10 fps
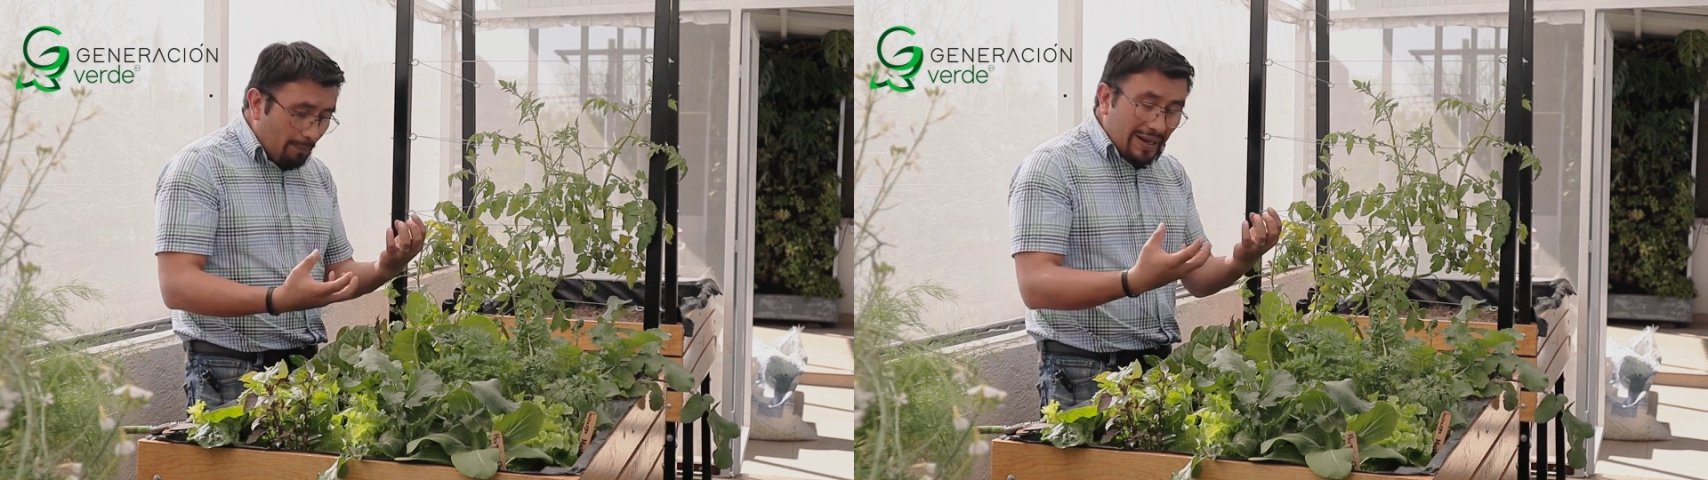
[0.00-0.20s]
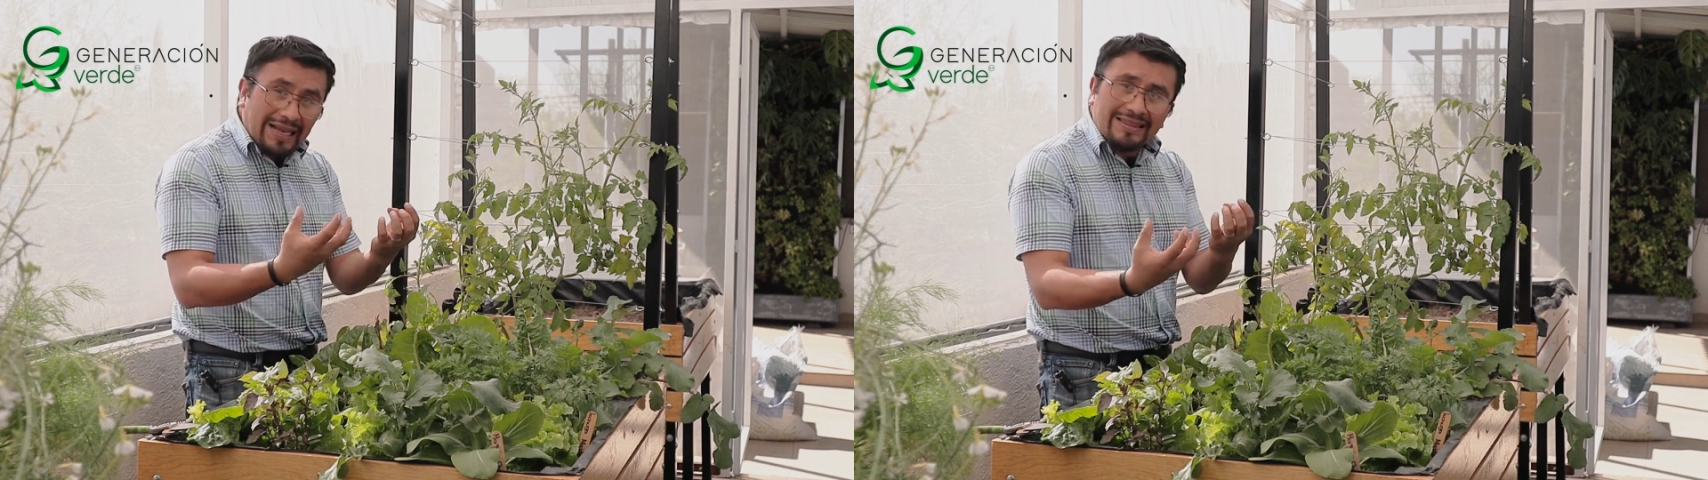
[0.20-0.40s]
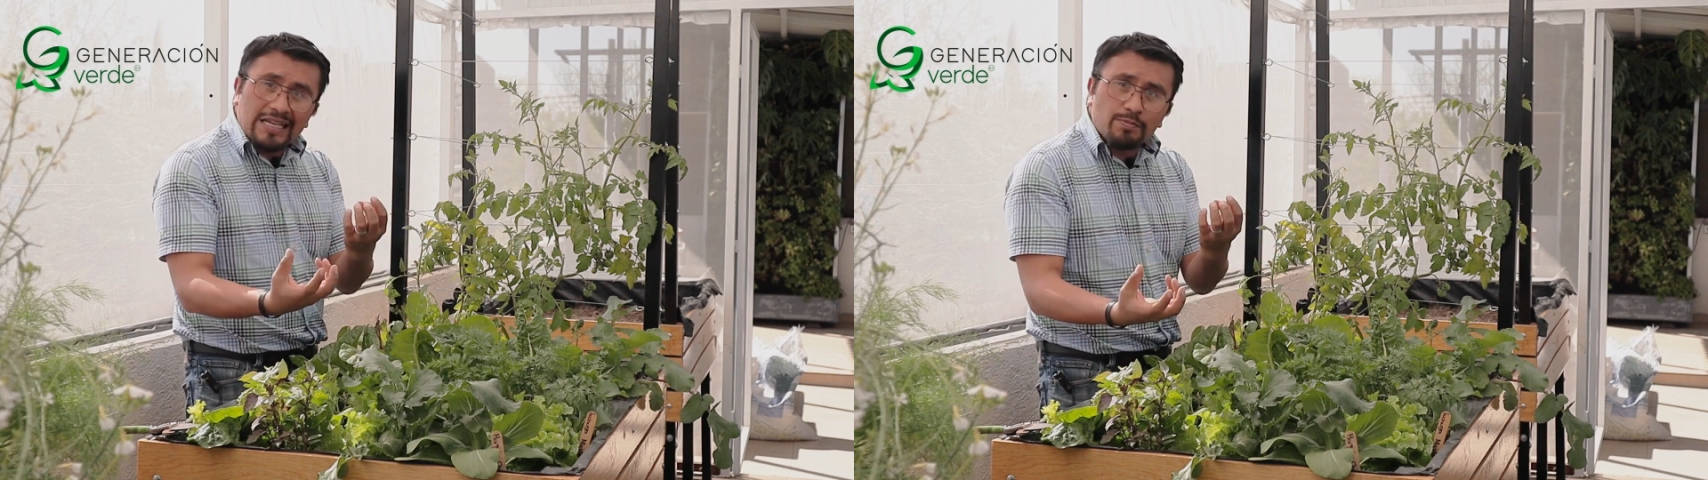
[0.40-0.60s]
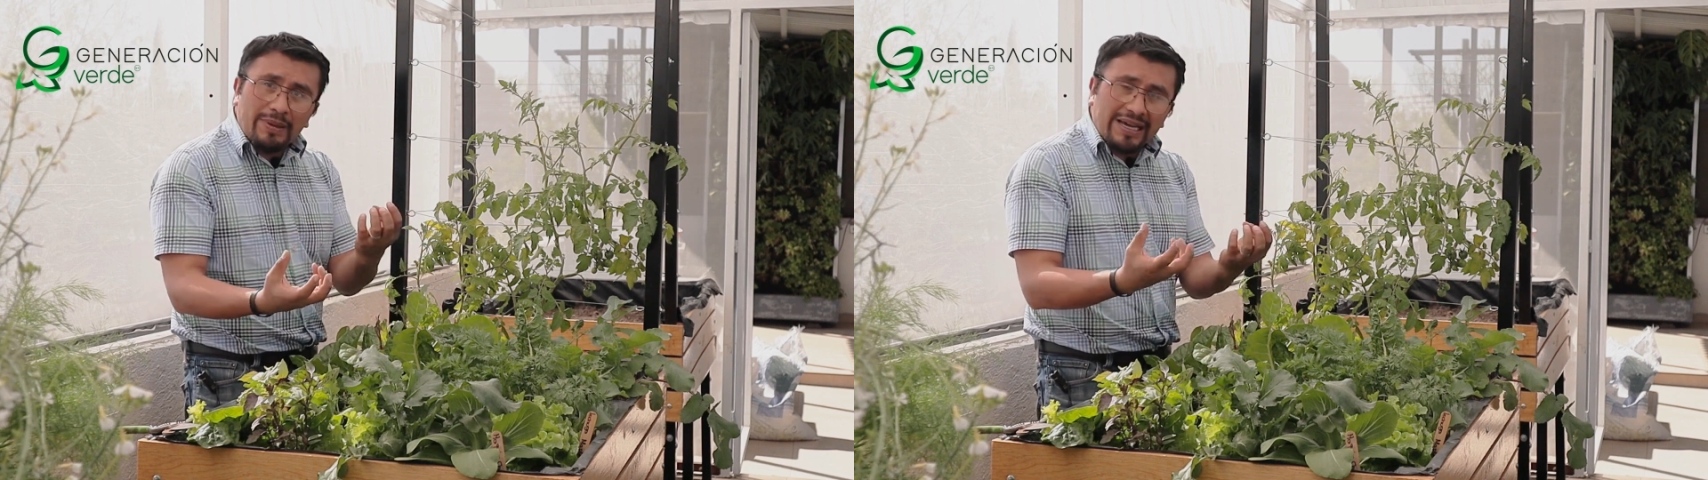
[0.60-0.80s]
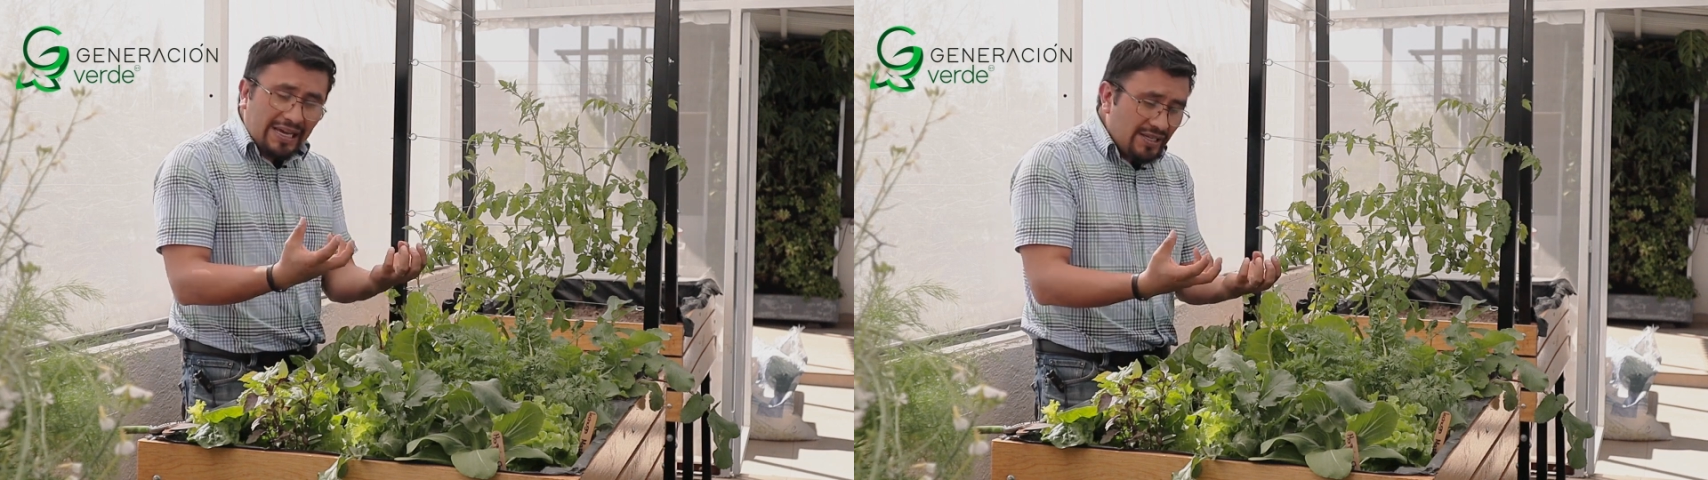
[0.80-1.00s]
plantas
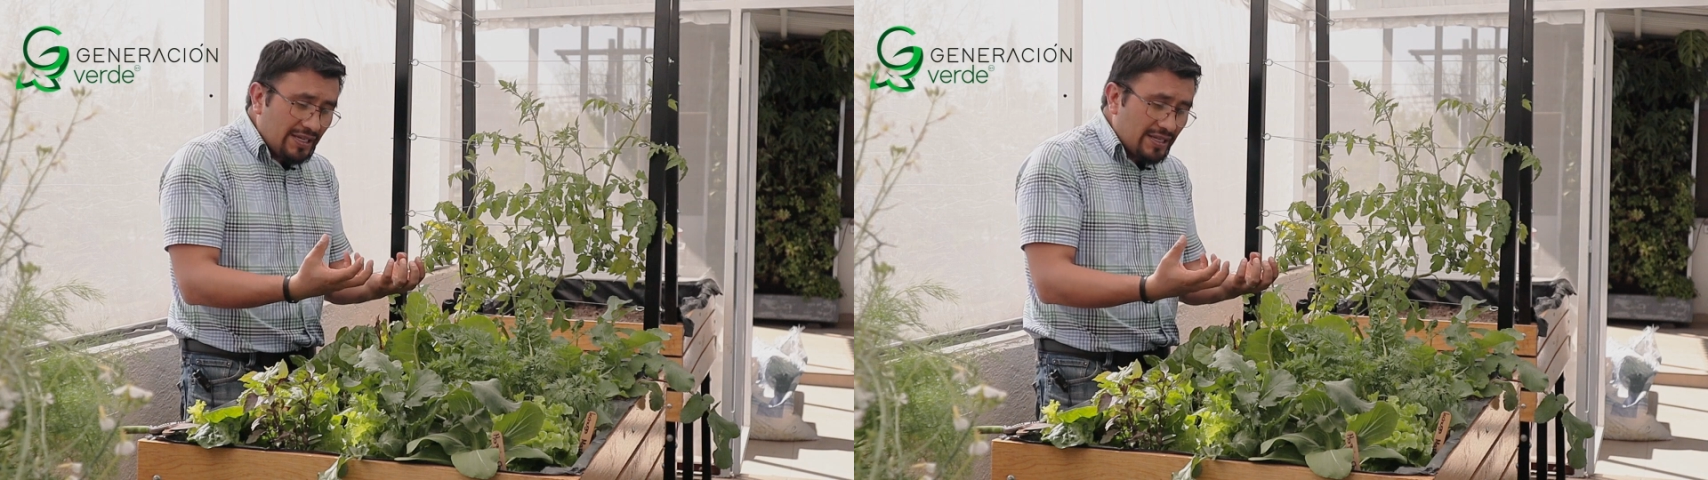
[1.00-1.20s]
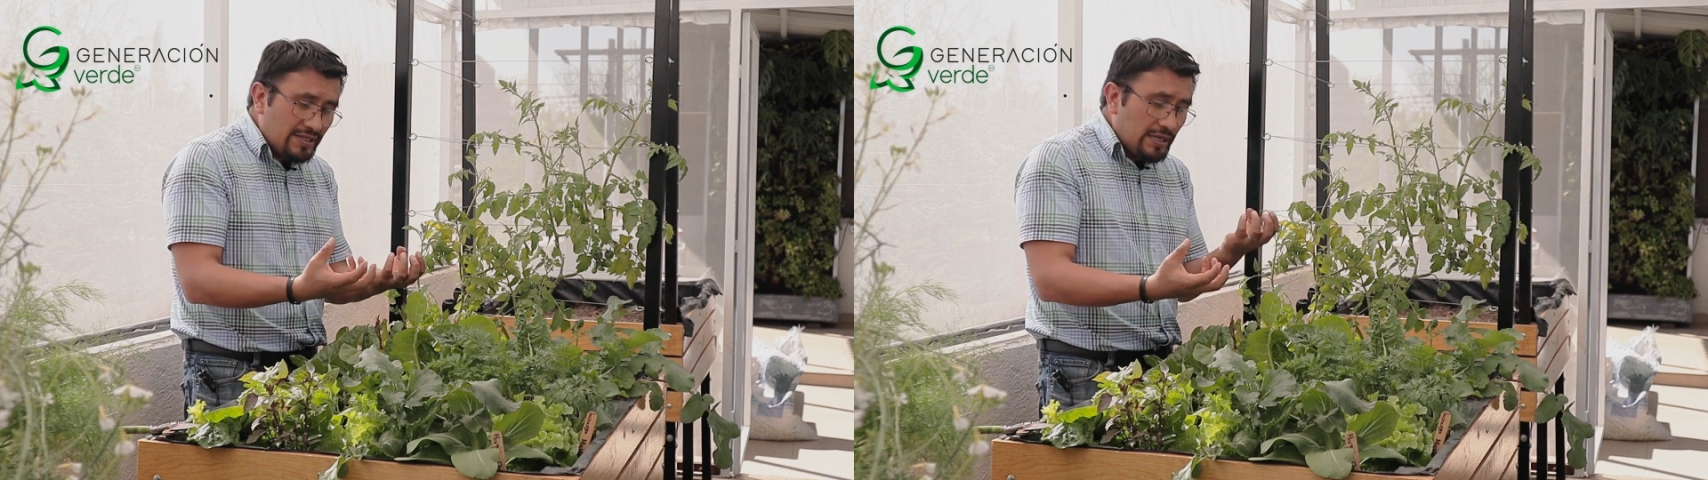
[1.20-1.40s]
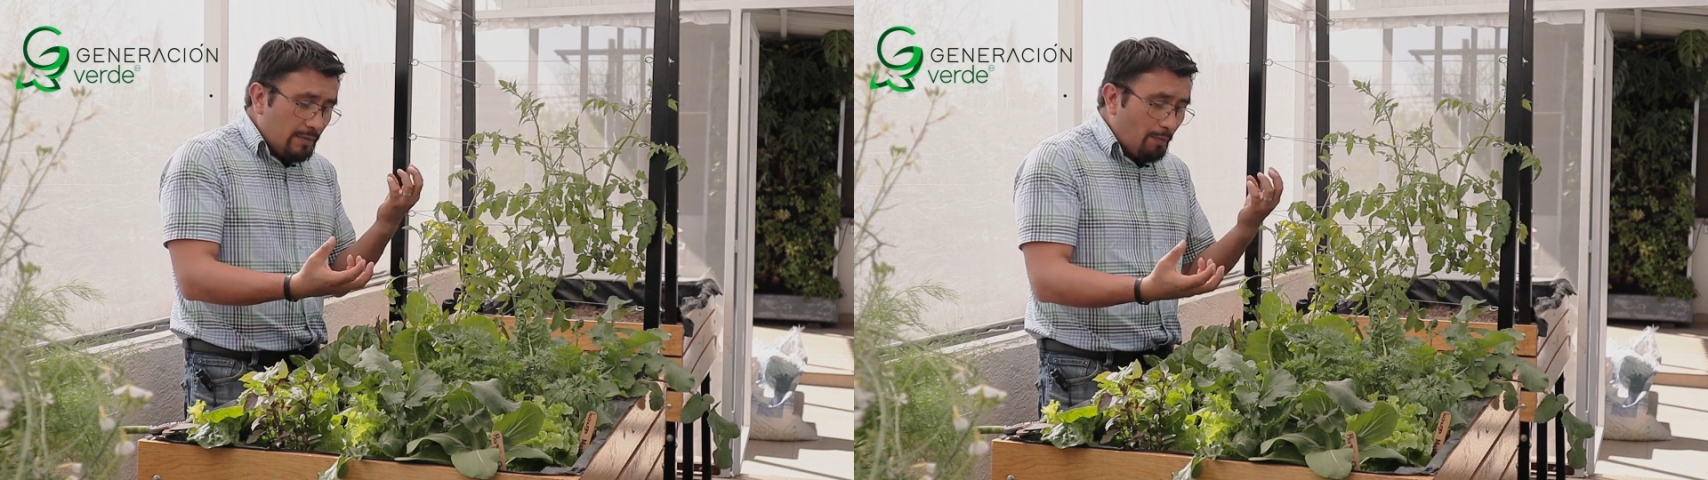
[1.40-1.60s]
pequeñas